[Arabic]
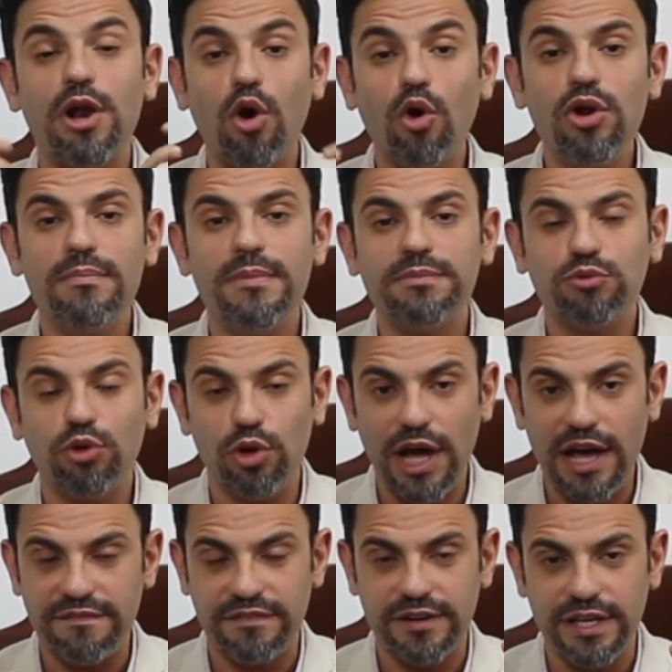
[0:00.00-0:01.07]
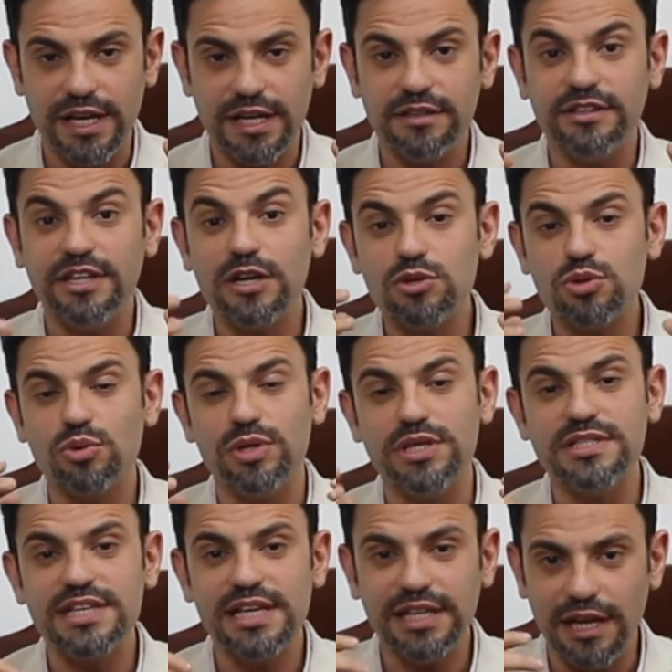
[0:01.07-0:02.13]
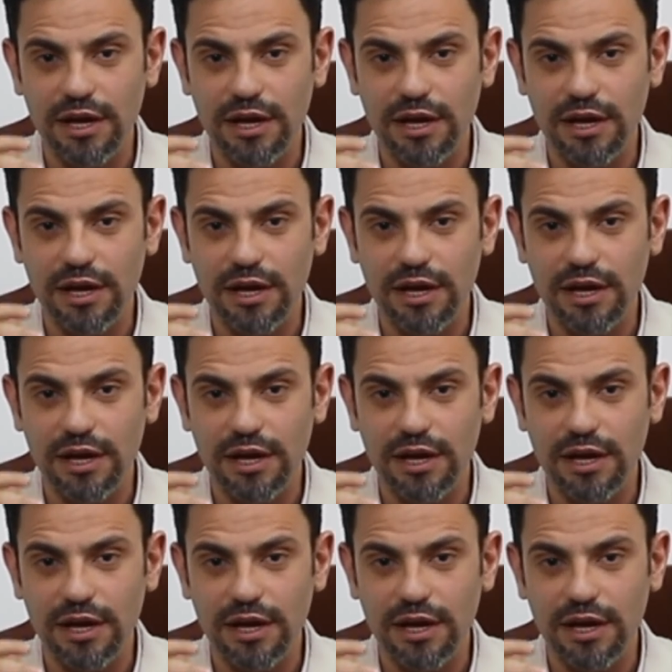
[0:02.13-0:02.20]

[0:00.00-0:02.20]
العلماء بتوع الحفريات درسوا الانسان